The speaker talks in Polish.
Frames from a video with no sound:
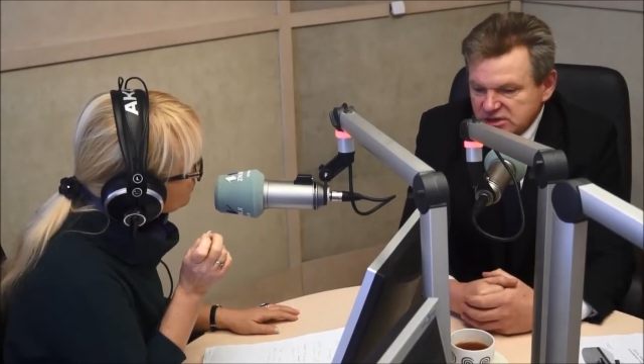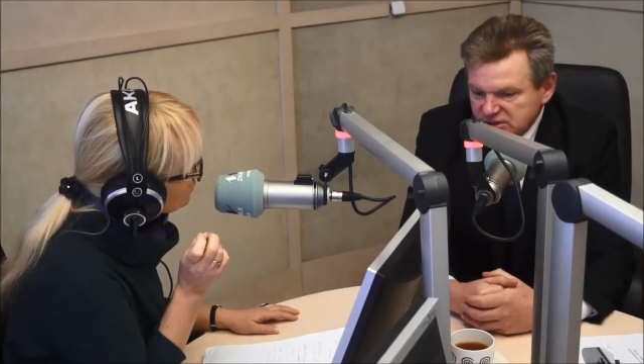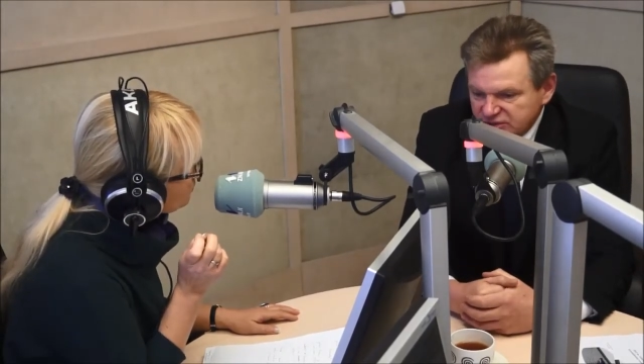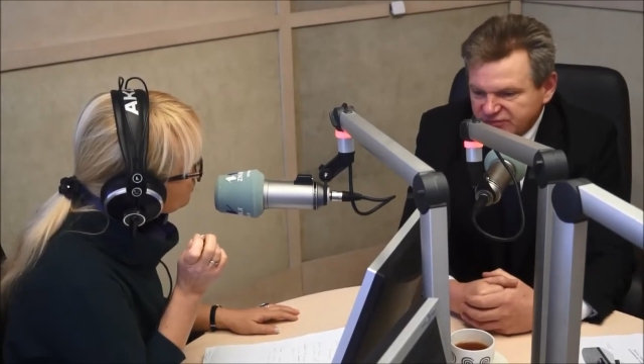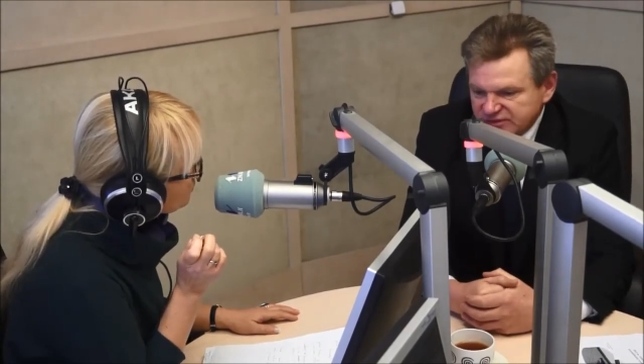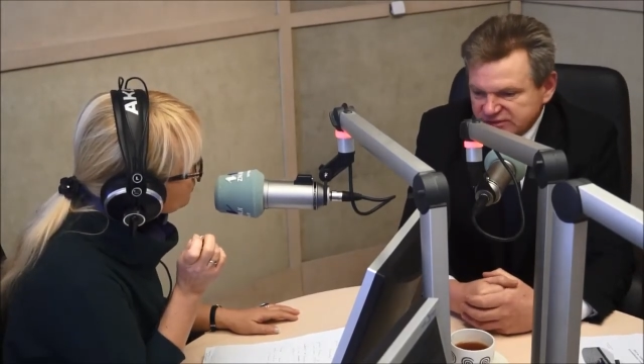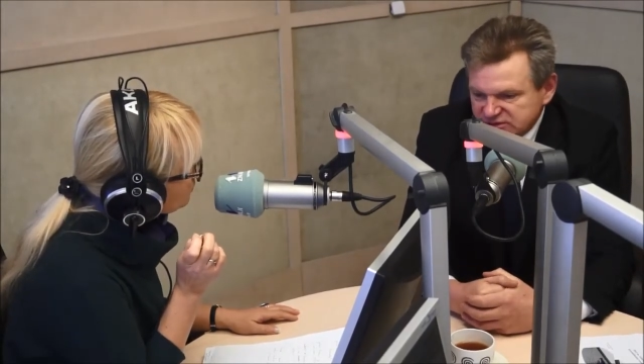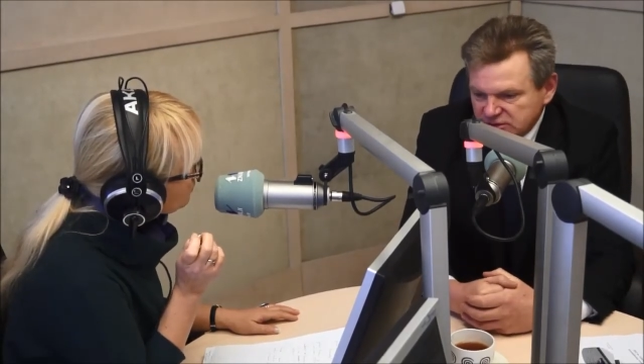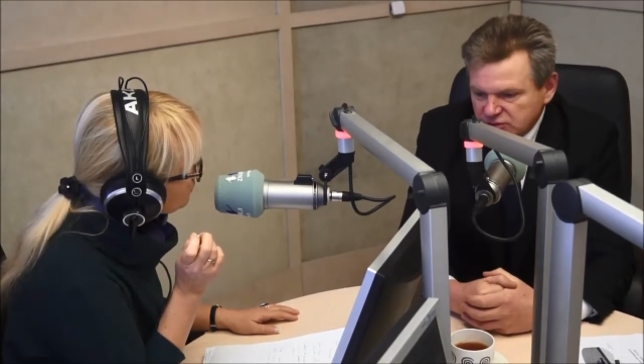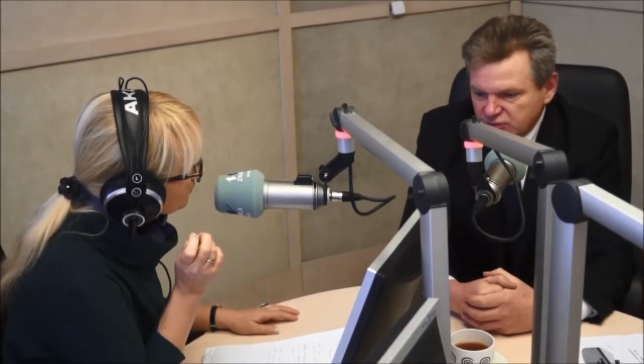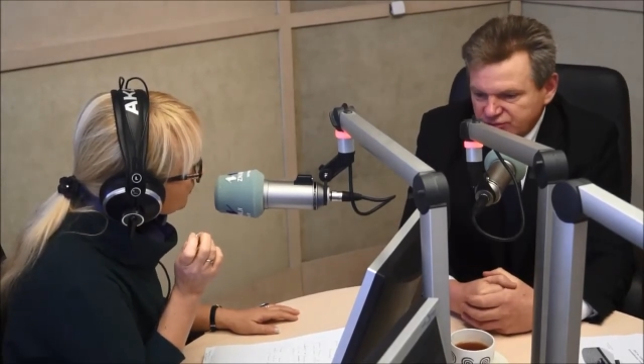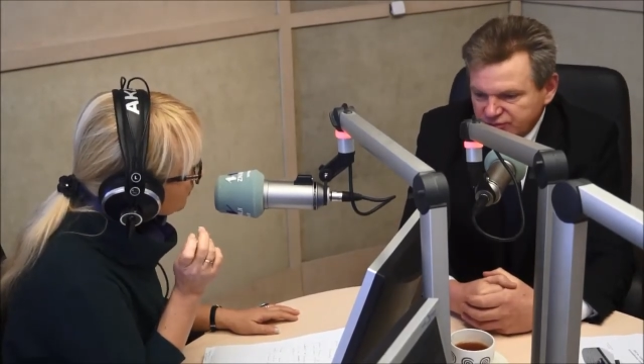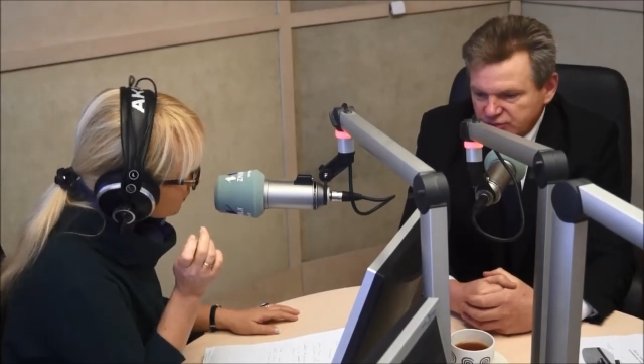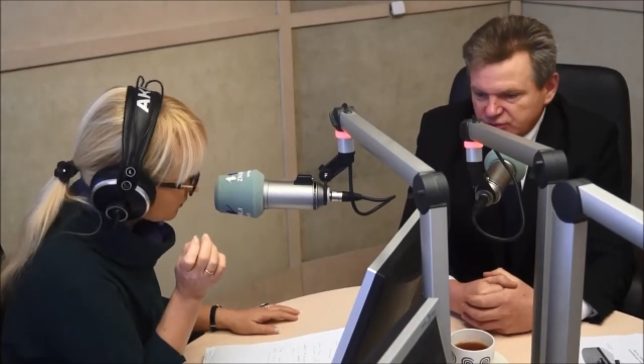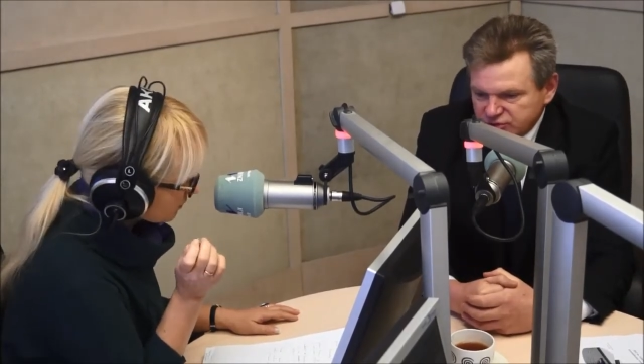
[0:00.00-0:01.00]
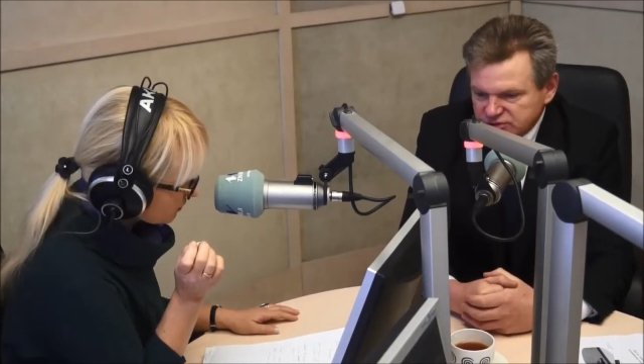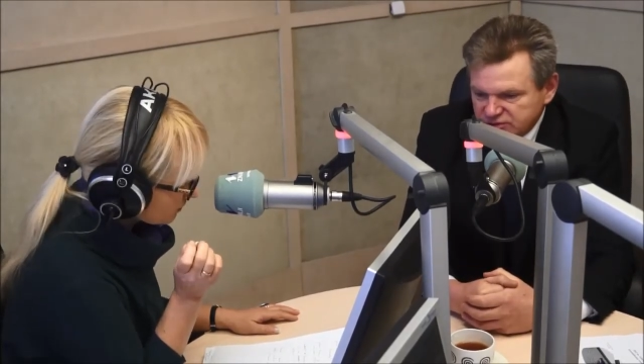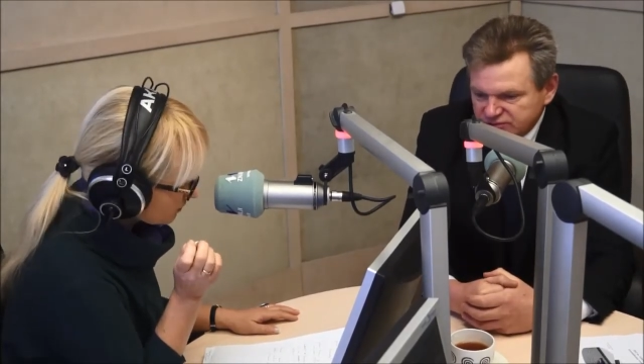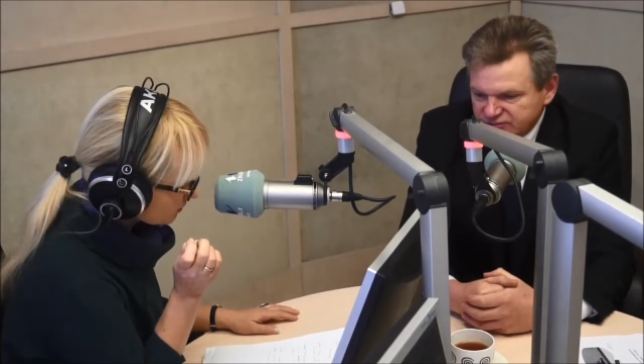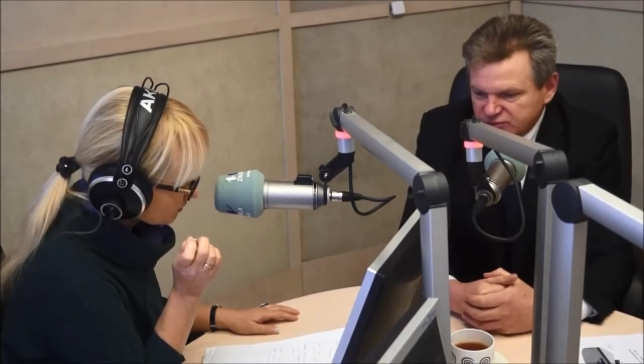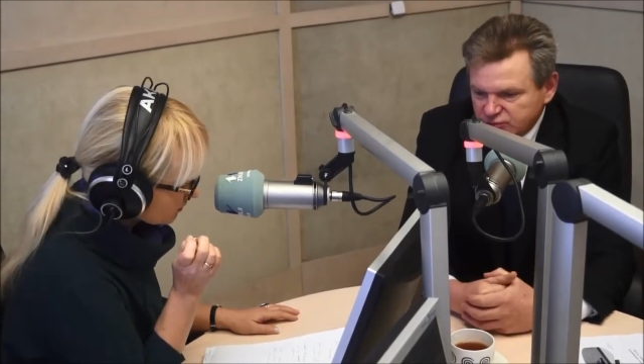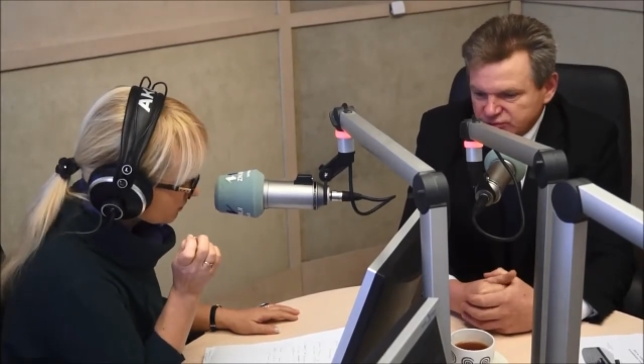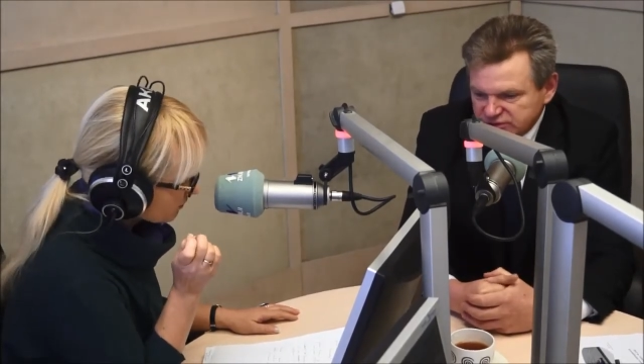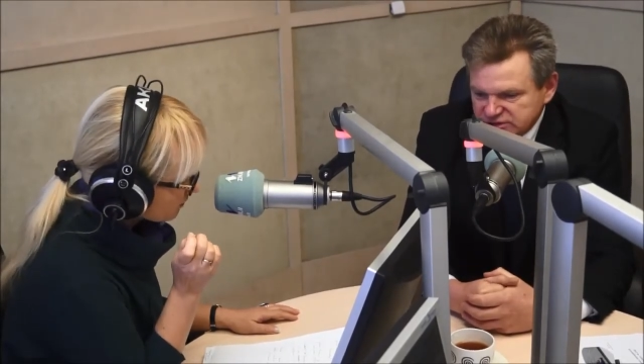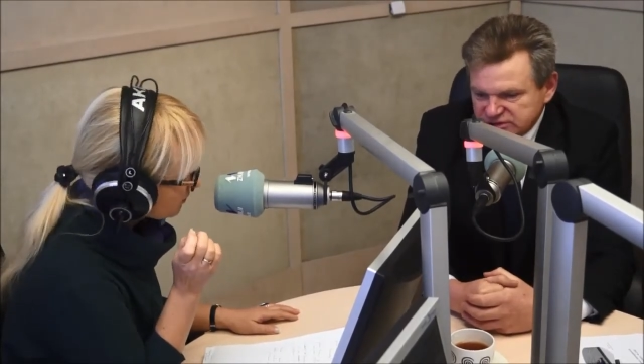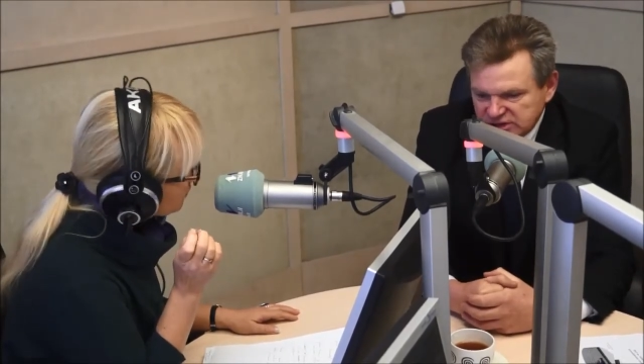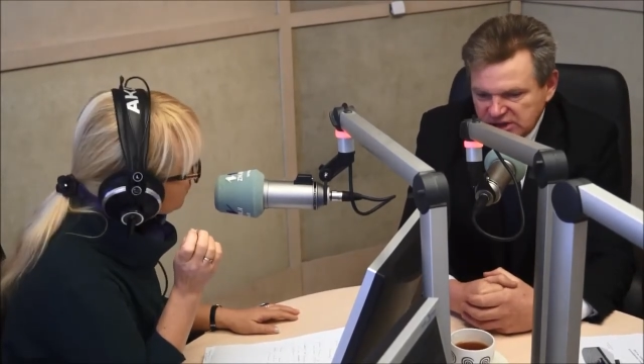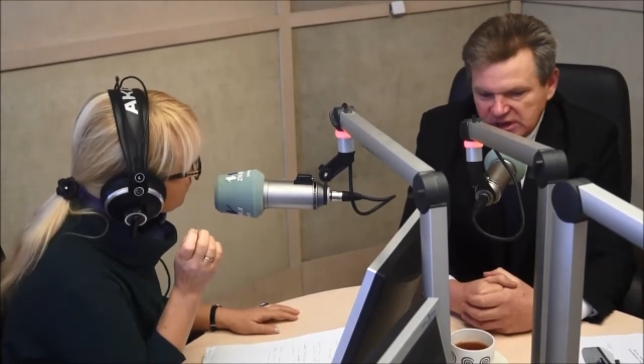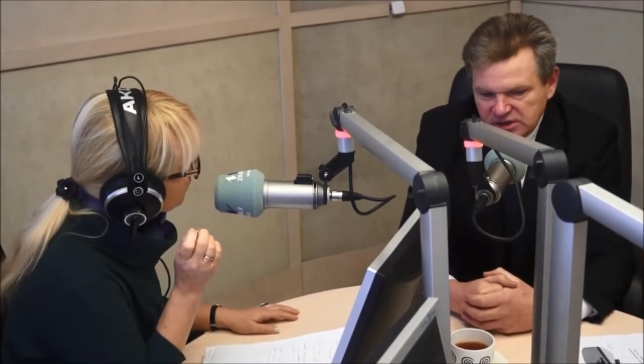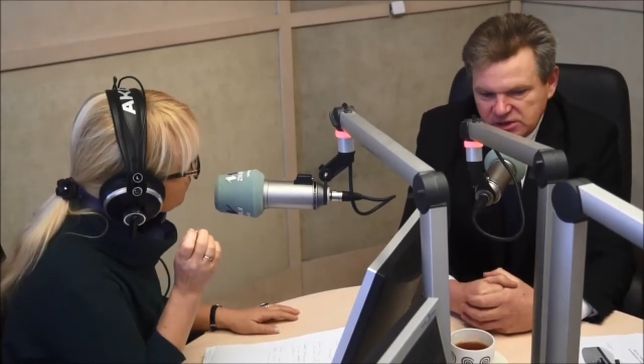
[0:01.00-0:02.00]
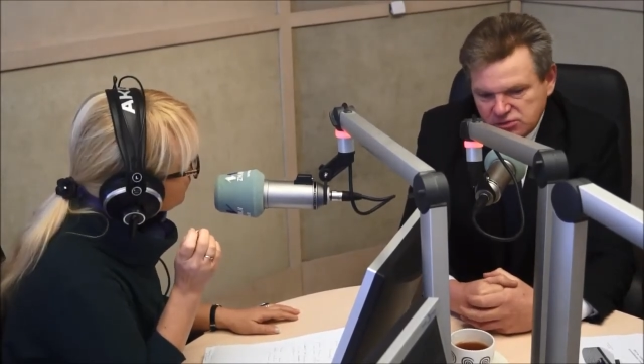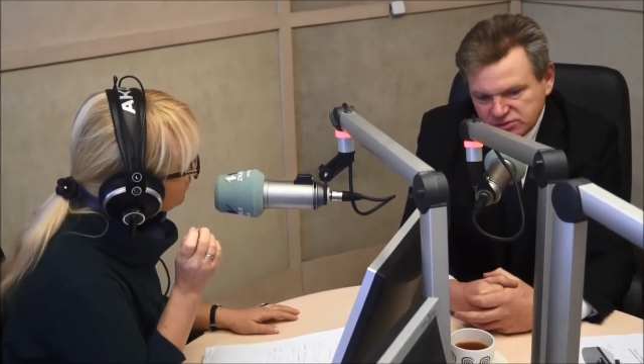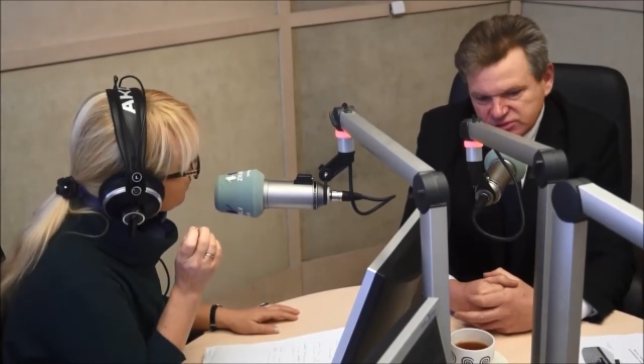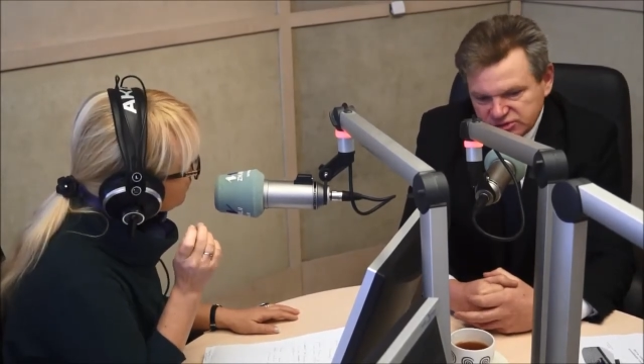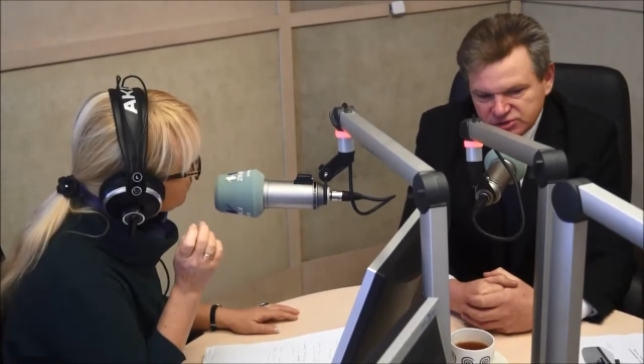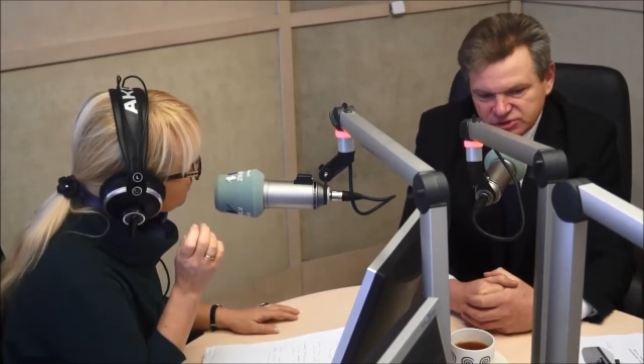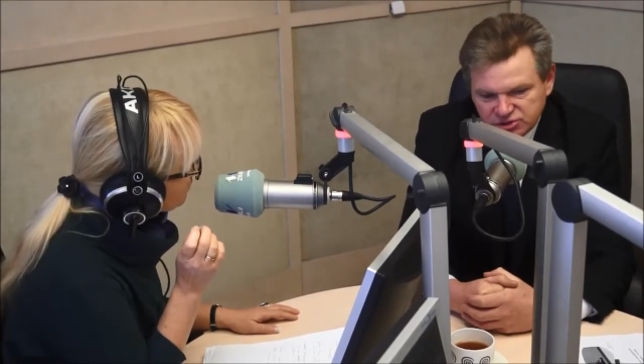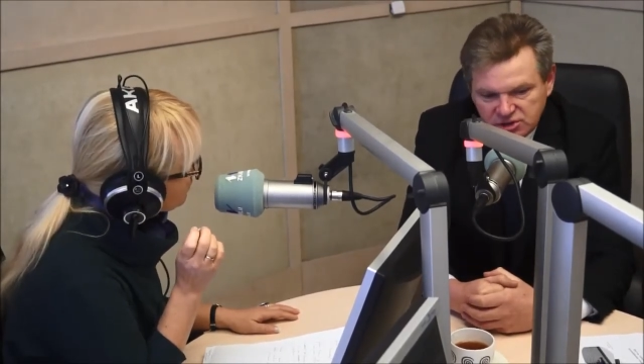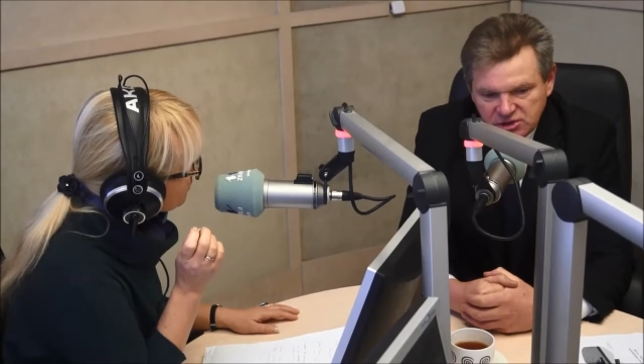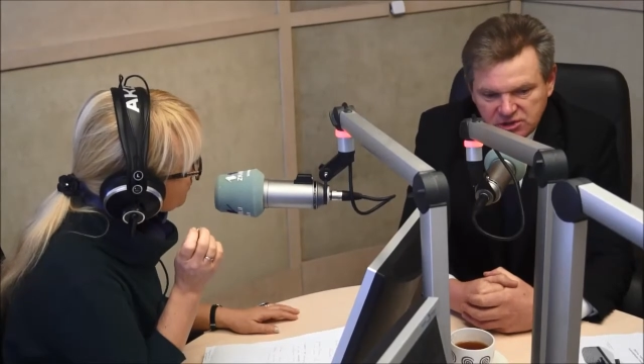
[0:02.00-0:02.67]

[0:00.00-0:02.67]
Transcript: i Litwa z tego widocznie wykorzystała, chociaż,